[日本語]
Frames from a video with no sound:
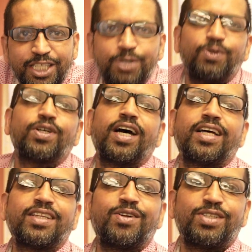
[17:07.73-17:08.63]
自分
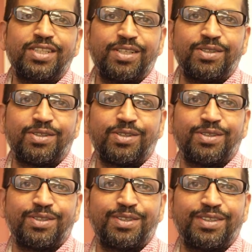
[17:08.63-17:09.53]
が楽しんでる
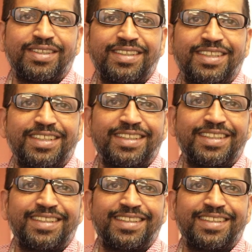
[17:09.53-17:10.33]
と。あ、そ